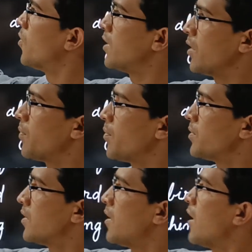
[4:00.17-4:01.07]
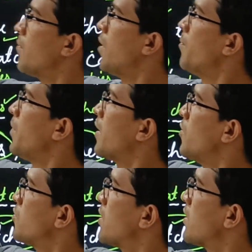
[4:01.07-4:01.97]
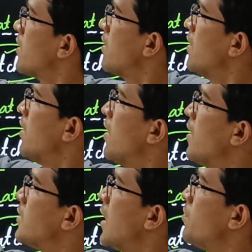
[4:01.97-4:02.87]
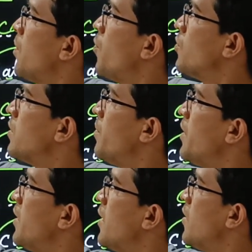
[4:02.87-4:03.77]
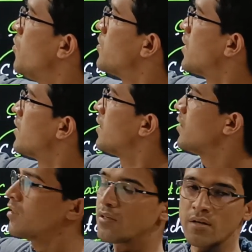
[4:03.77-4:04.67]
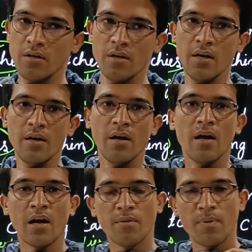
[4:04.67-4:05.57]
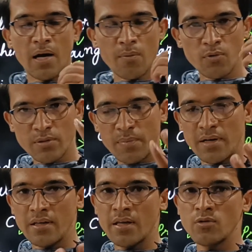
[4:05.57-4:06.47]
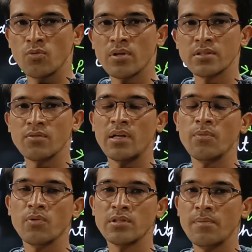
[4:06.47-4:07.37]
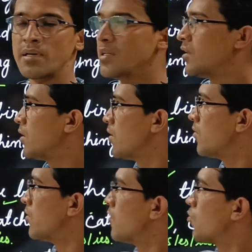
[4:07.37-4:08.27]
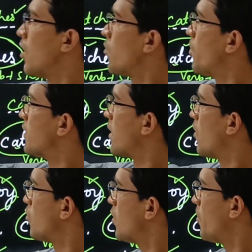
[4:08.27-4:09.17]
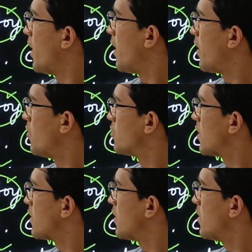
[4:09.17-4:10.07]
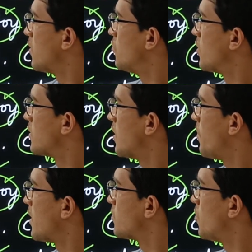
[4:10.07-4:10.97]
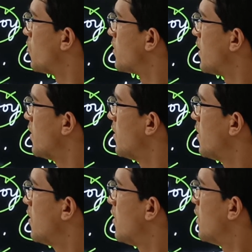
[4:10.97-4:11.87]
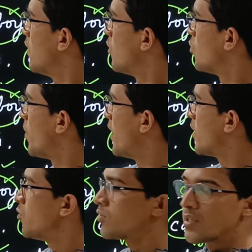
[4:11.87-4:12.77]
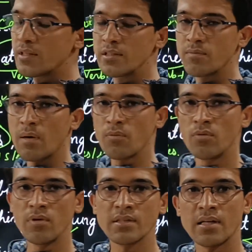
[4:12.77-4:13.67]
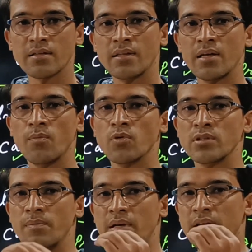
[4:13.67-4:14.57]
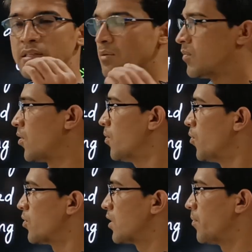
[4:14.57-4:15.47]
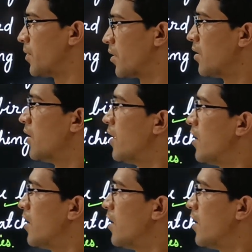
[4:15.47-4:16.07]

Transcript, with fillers: और टेक परमिशन लेने में आप मे का यूज़ करते हैं साथ में आप पॉसिबिलिटी के लिए यूज़ करते हैं अगर फार पॉसिबिलिटी यानी दूरस्थ वाली पॉसिबिलिटी को आपको बताना हो तो आप माइट का यूज़ करते हैं जो कि इसका पास्ट फॉर्म होता है तो माइट का यूज़ करते हैं जब आपको ऐसा लगता है कि पॉसिबिलिटी की संभावना बहुत कम है